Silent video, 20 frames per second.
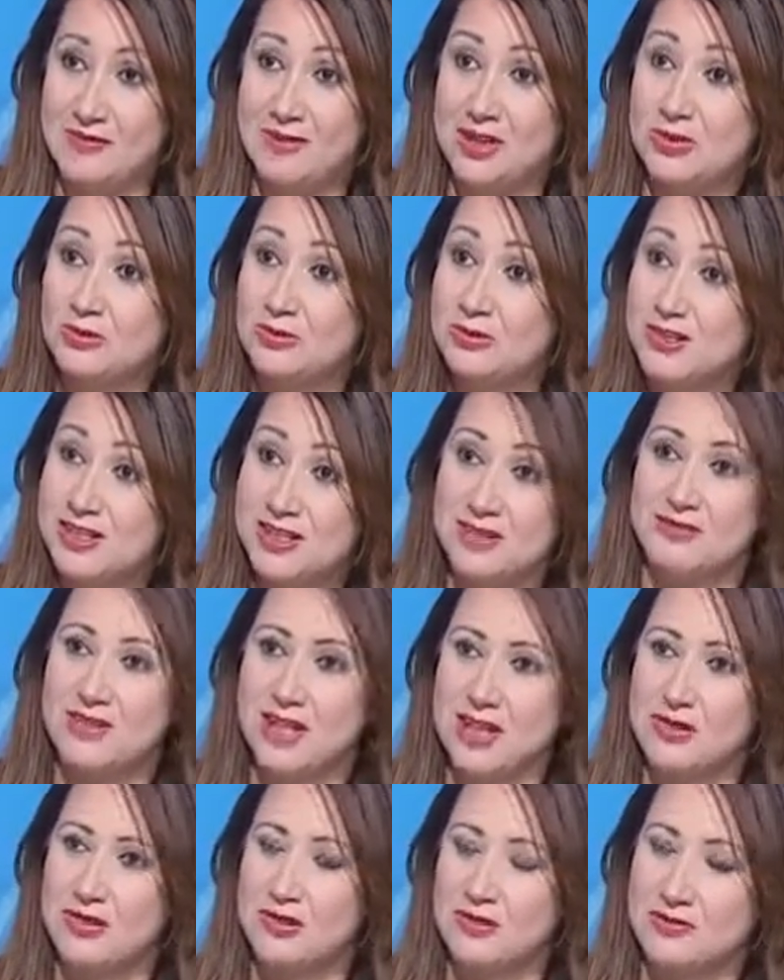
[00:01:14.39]
avec toutes
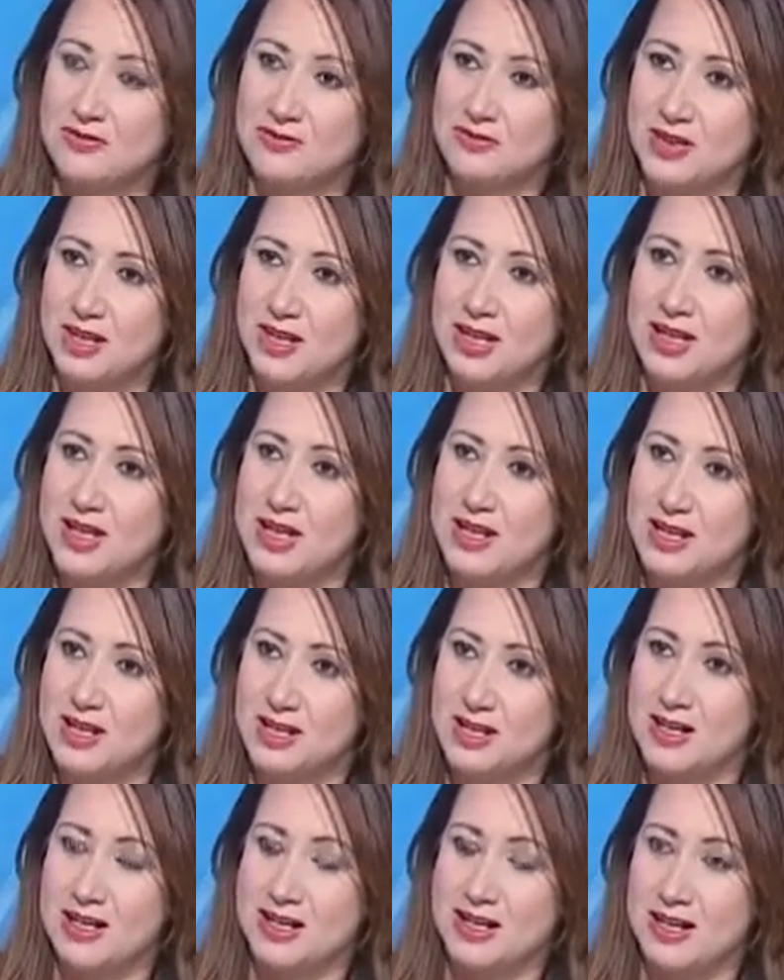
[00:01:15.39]
ces vagues qu'on voit
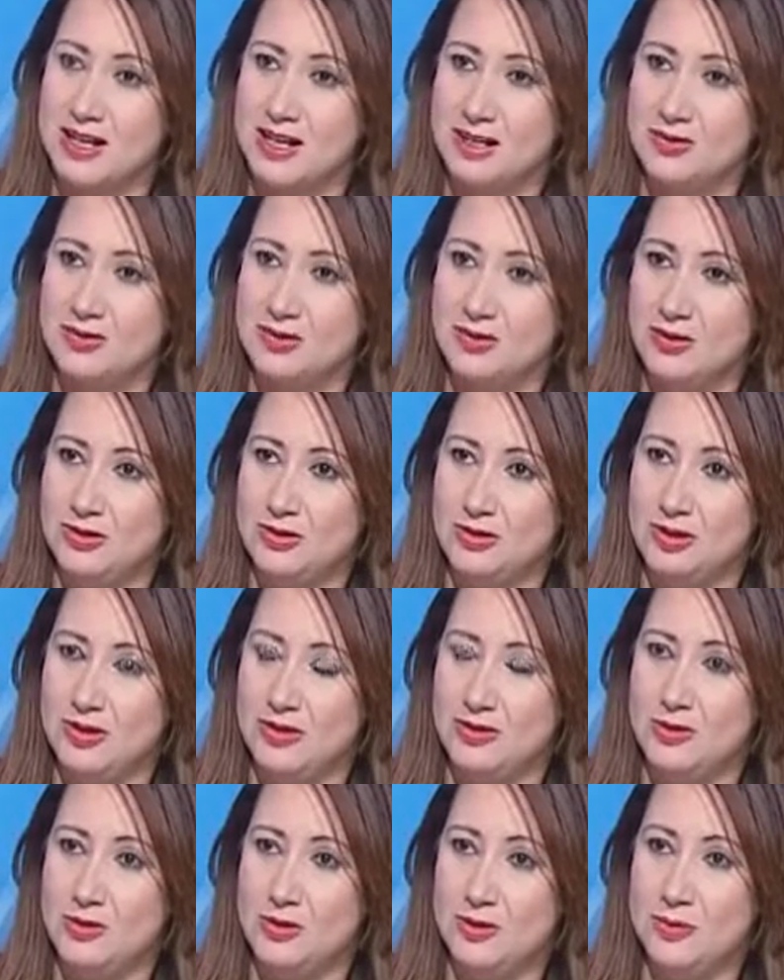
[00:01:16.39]

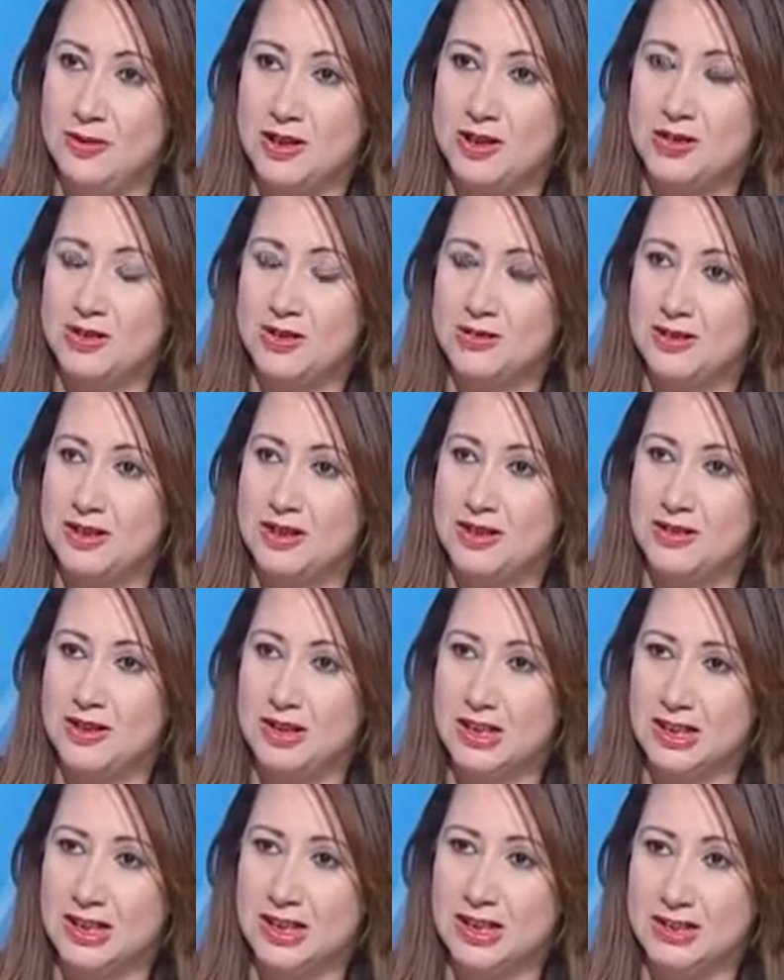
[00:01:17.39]
de, migrants
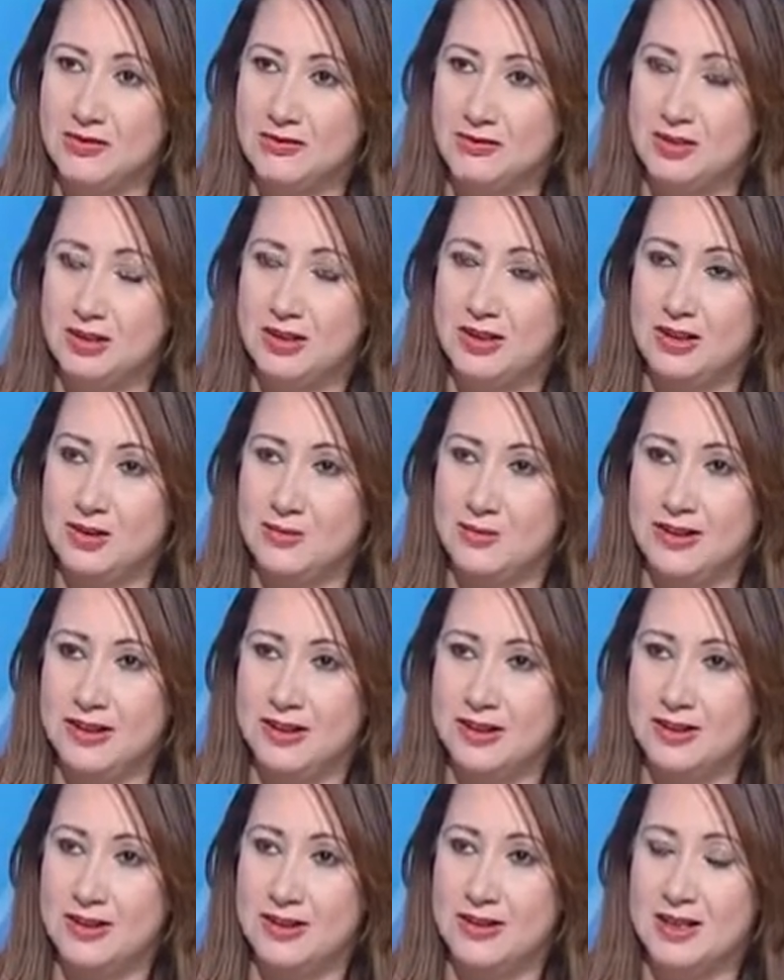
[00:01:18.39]
qui veulent
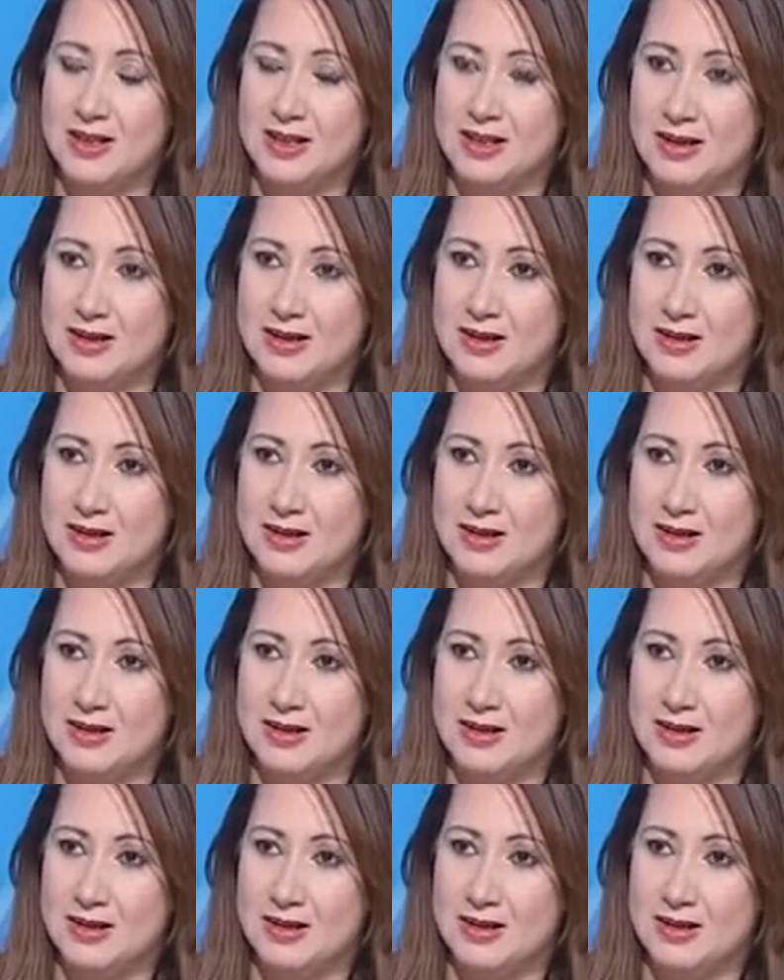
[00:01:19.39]
bien